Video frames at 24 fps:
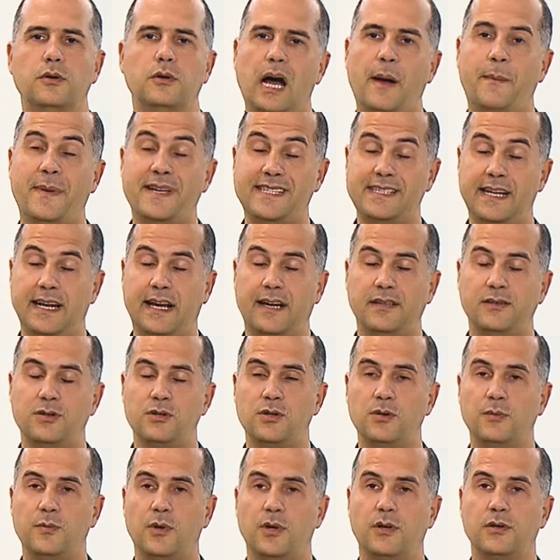armazenados
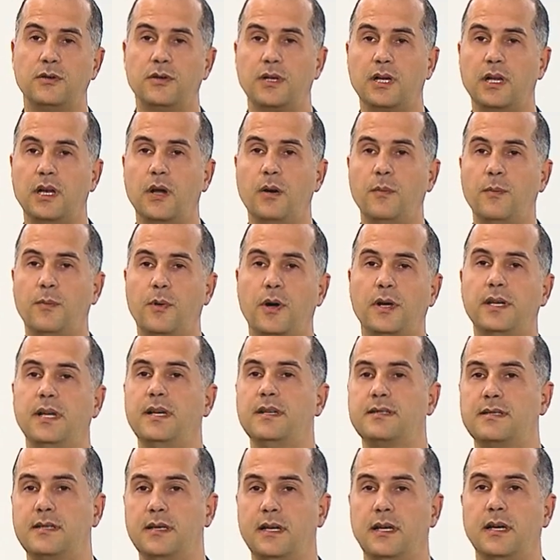de um modo que não podem
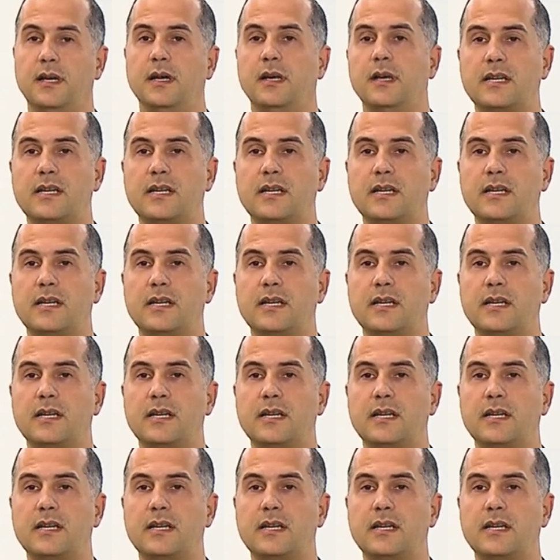ser